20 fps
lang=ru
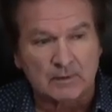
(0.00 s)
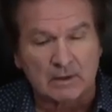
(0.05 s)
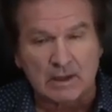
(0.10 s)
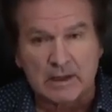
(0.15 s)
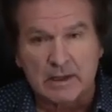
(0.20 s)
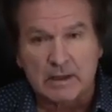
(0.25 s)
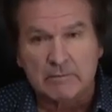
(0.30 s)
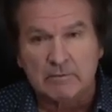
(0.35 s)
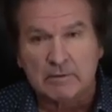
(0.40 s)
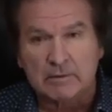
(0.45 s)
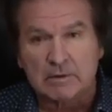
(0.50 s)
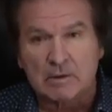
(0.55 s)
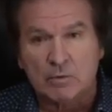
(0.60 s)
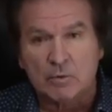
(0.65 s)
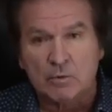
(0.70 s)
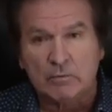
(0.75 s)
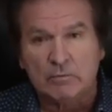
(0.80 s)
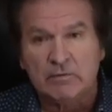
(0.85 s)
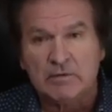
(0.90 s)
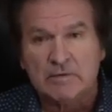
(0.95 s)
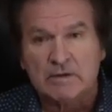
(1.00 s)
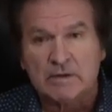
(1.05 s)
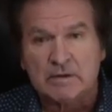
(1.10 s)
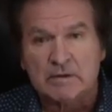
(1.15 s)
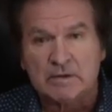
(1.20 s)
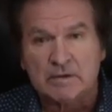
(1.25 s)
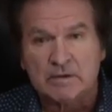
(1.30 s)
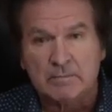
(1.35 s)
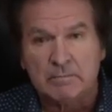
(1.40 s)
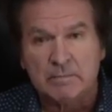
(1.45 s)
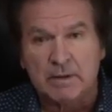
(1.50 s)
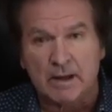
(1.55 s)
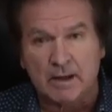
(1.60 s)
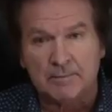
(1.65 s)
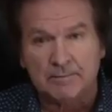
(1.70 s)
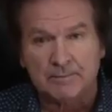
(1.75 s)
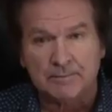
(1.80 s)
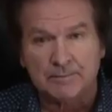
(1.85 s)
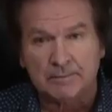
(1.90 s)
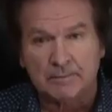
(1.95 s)
требовать любви к себе –
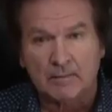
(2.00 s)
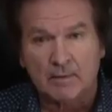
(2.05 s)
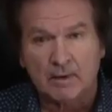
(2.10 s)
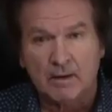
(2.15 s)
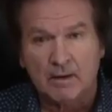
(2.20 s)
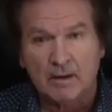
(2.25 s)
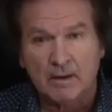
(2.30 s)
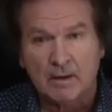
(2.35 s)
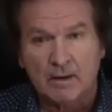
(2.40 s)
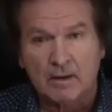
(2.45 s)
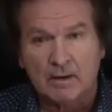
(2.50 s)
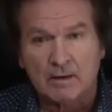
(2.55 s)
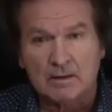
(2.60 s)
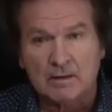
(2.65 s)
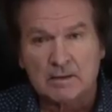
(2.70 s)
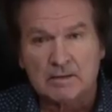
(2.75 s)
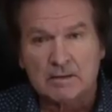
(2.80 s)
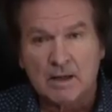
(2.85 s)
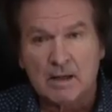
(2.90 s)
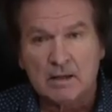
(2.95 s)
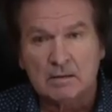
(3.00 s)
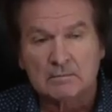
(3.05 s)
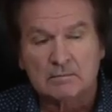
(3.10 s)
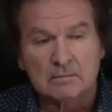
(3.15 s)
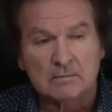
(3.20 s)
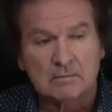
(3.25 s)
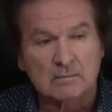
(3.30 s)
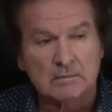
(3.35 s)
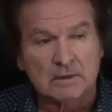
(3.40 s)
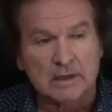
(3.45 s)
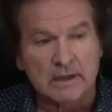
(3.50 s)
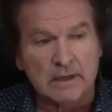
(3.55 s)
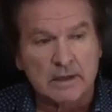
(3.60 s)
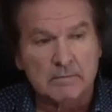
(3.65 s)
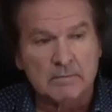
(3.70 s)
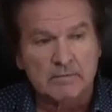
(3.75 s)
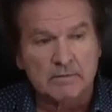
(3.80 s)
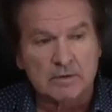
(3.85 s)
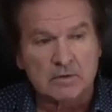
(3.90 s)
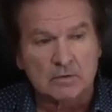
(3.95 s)
Нельзя
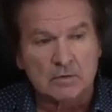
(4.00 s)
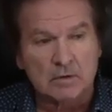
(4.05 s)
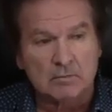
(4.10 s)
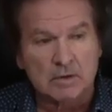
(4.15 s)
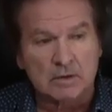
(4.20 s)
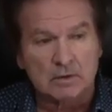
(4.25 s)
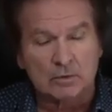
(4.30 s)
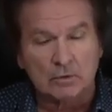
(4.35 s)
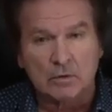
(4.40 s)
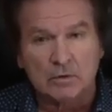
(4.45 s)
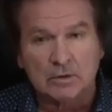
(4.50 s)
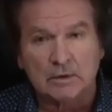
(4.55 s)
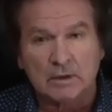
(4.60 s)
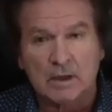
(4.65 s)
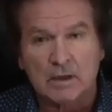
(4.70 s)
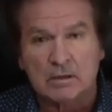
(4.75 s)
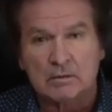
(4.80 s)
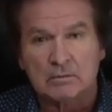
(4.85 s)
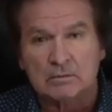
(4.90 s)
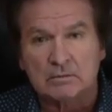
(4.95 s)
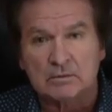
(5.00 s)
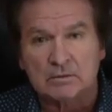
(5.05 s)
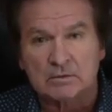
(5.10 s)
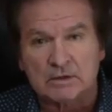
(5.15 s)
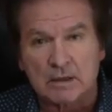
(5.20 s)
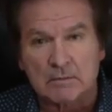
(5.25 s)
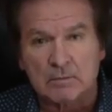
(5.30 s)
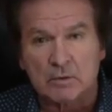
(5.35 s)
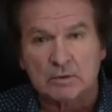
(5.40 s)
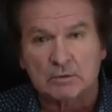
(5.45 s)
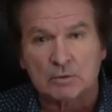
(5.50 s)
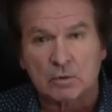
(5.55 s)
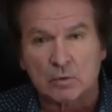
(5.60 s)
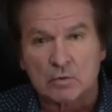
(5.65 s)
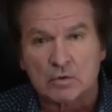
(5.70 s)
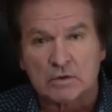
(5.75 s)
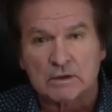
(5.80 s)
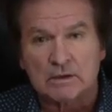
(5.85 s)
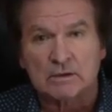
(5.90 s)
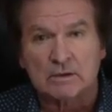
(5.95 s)
требовать, чтобы кто-то с тобой
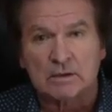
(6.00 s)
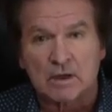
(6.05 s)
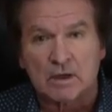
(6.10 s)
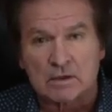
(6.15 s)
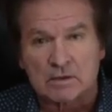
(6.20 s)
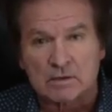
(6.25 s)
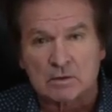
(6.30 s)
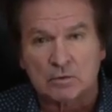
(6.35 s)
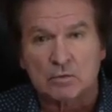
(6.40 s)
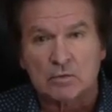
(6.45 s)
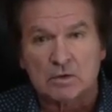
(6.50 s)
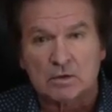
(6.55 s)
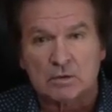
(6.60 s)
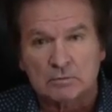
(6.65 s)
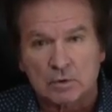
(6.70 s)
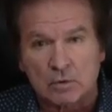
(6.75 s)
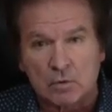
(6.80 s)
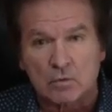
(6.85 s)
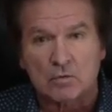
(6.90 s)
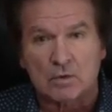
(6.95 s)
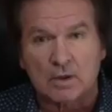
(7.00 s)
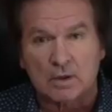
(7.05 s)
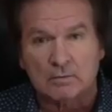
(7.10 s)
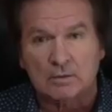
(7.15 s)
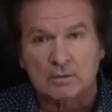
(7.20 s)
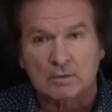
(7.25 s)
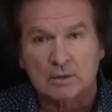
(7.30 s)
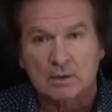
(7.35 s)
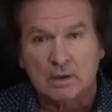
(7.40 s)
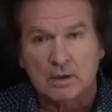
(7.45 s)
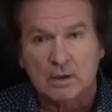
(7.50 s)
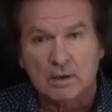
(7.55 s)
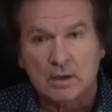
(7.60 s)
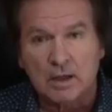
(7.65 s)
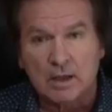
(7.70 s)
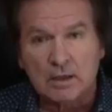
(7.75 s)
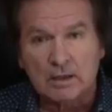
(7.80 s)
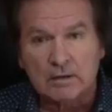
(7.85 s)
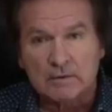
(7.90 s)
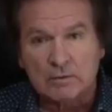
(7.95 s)
дружил как с лучшим другом.
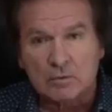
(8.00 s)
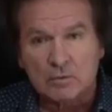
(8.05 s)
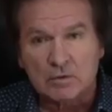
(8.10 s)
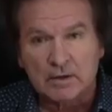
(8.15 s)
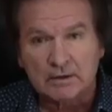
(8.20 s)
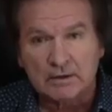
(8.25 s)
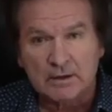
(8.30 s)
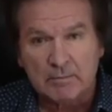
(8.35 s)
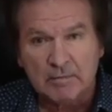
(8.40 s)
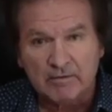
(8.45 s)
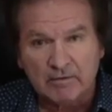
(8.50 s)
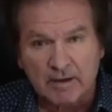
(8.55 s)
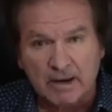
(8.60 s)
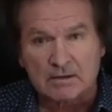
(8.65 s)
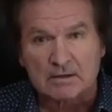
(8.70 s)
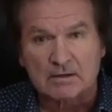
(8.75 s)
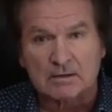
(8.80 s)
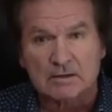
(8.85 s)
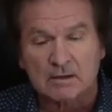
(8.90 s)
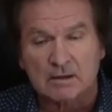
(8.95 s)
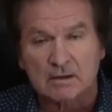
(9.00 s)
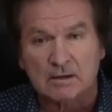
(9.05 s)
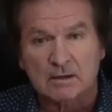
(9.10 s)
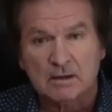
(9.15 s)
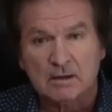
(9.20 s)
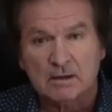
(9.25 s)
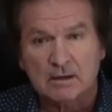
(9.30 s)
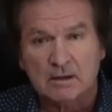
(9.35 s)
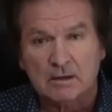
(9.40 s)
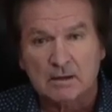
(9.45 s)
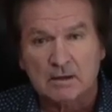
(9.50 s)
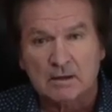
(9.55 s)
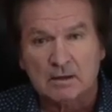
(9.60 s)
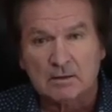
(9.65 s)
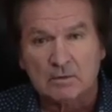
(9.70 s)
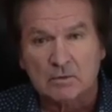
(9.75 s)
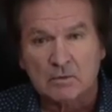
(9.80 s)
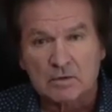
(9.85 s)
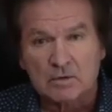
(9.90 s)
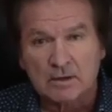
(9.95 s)
Этого нужно добиваться.
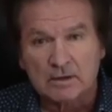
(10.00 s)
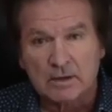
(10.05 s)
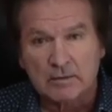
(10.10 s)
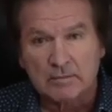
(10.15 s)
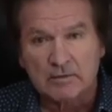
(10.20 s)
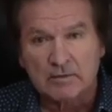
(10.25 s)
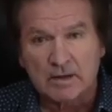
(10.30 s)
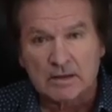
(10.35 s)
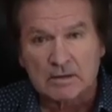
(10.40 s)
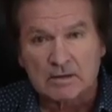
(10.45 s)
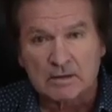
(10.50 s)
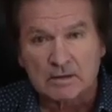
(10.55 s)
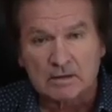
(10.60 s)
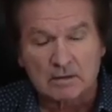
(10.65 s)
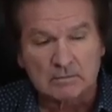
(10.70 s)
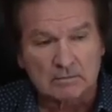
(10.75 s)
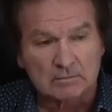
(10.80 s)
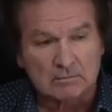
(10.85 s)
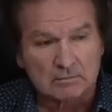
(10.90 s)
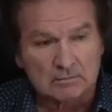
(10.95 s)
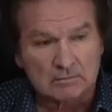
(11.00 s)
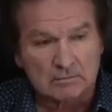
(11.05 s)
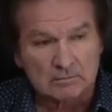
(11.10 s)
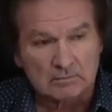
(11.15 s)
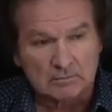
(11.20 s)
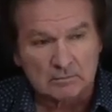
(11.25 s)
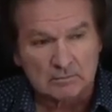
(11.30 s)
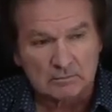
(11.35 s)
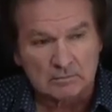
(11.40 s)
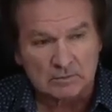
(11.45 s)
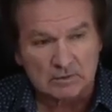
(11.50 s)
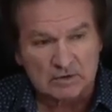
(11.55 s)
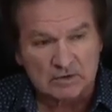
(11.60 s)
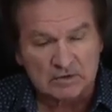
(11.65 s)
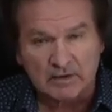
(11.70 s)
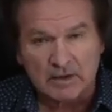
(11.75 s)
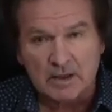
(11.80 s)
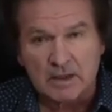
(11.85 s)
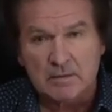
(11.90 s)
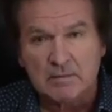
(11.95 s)
Нужно добиваться
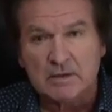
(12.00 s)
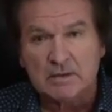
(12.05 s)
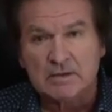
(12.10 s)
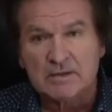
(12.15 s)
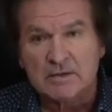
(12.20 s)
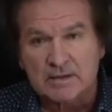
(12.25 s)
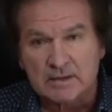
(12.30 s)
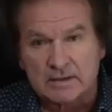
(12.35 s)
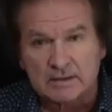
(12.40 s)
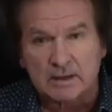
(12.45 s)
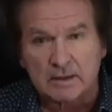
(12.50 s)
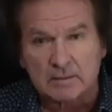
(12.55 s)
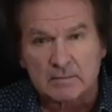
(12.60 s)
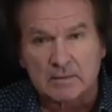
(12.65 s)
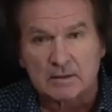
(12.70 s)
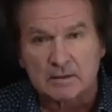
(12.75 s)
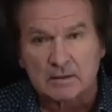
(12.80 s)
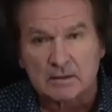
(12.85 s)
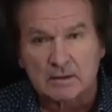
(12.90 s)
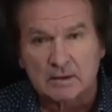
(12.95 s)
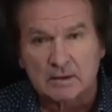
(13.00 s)
своими силами.